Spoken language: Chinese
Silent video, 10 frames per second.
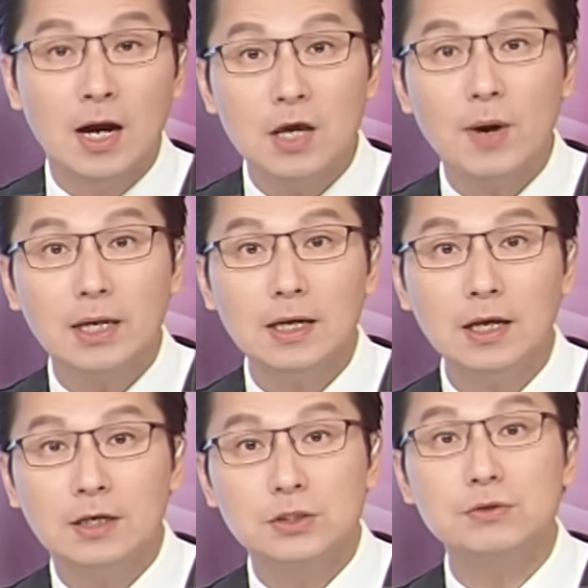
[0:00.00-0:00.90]
另外
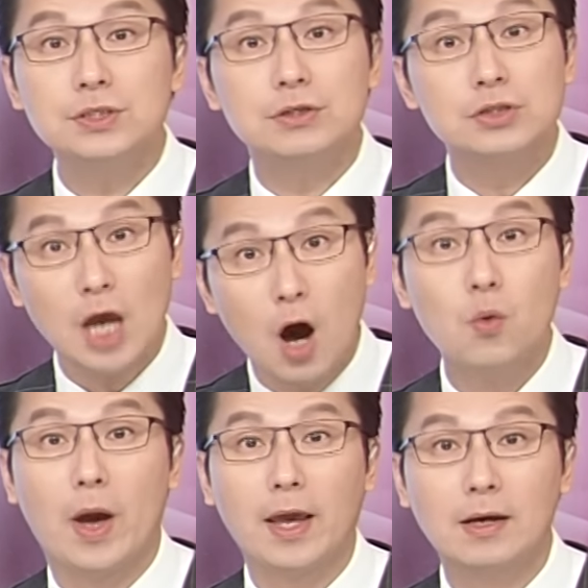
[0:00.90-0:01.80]
呢，就是超
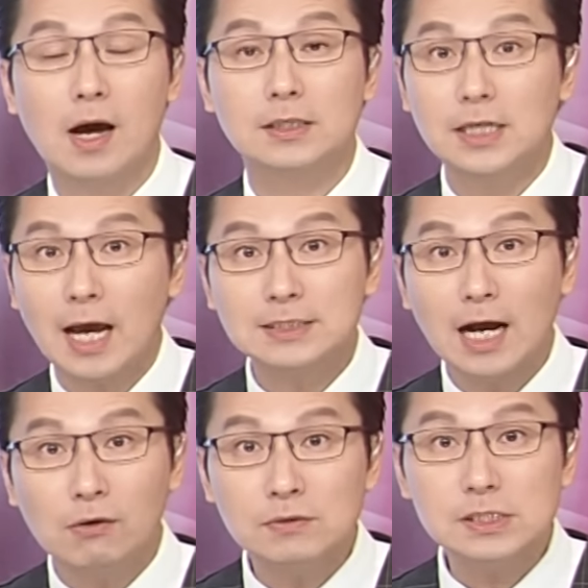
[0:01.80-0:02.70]
维啊，这两
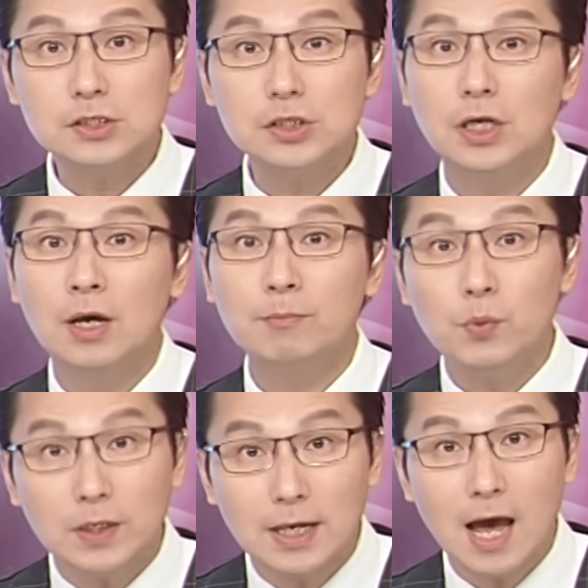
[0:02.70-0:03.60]
家公司是
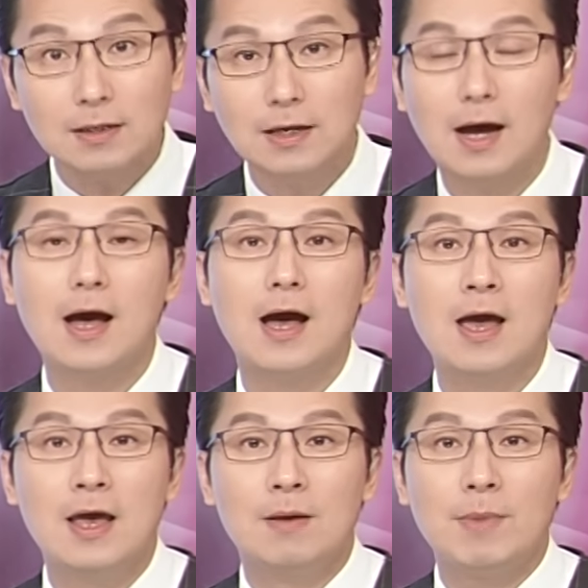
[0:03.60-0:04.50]
不一样的啊。
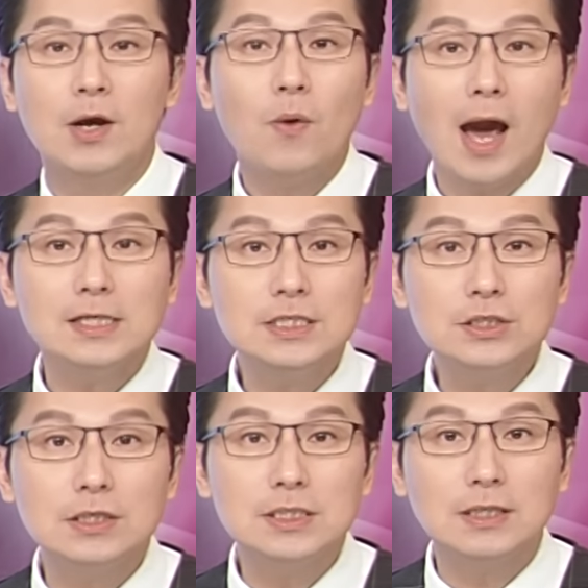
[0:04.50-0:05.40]
美国 IC
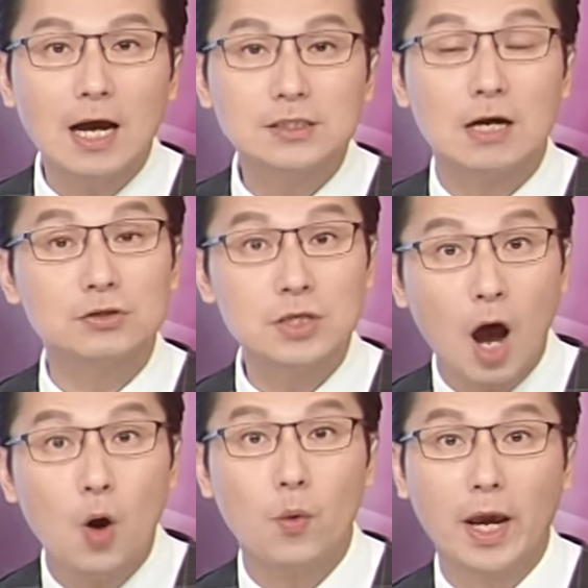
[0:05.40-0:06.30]
设计大厂
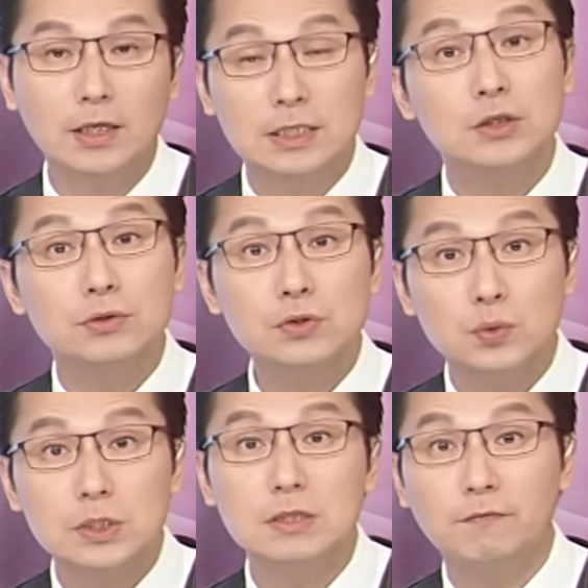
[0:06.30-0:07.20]
超维，也就是
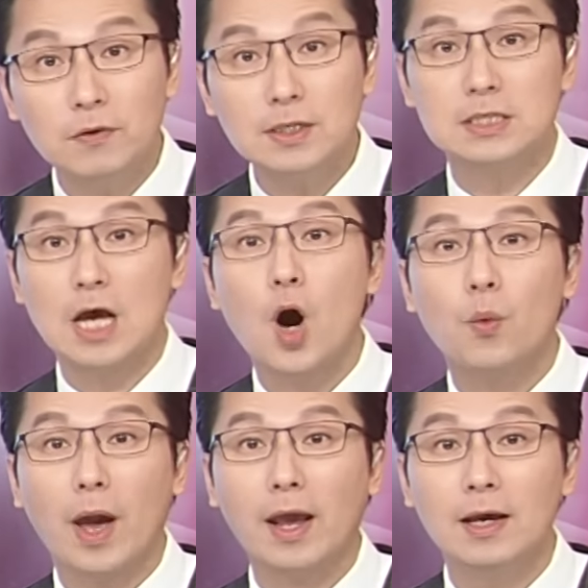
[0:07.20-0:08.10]
苏姿丰的超
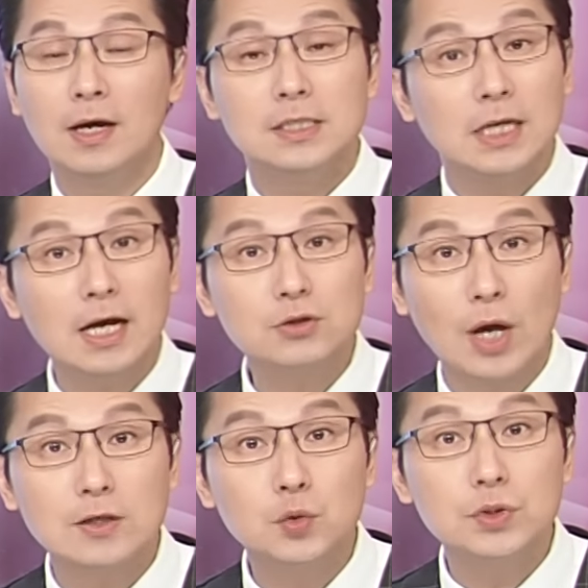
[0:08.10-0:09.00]
维，现在
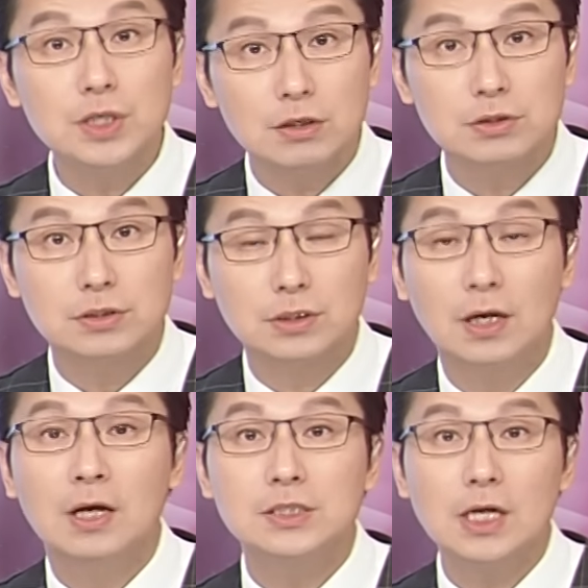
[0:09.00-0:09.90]
传出证
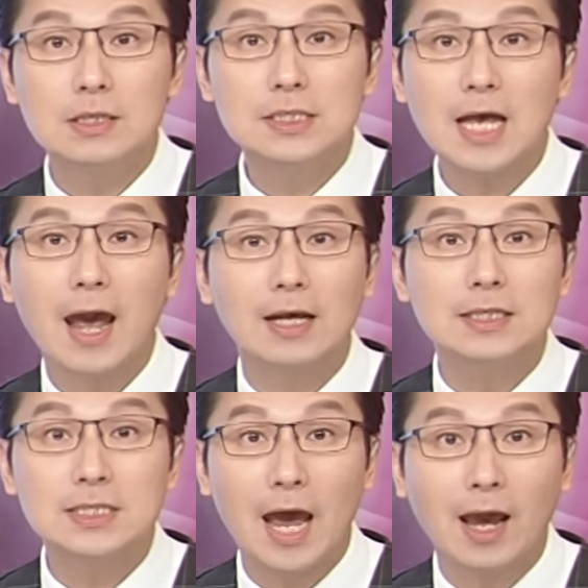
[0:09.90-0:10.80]
实正在
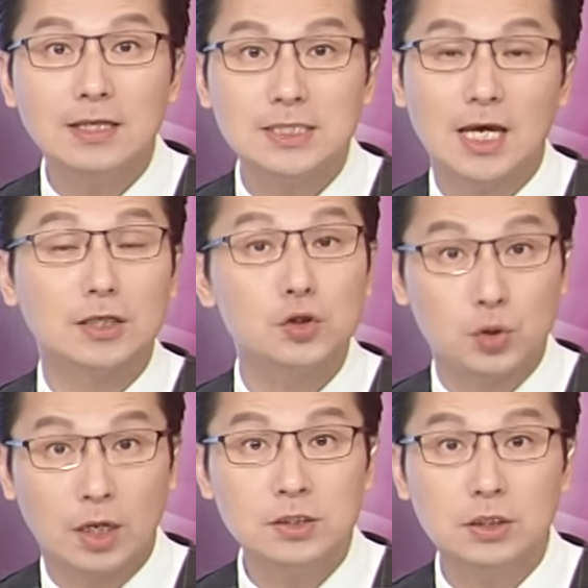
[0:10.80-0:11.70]
裁减
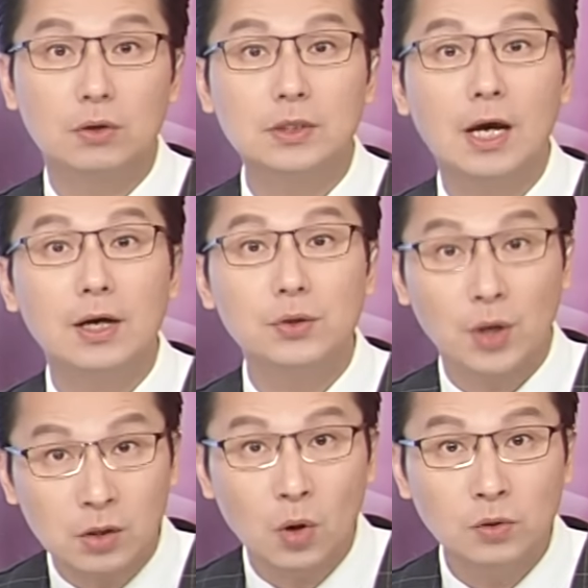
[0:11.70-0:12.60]
全球的
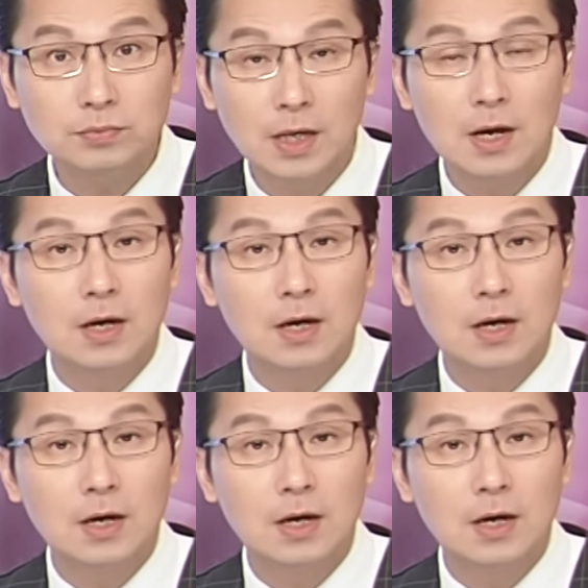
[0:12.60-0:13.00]
员工，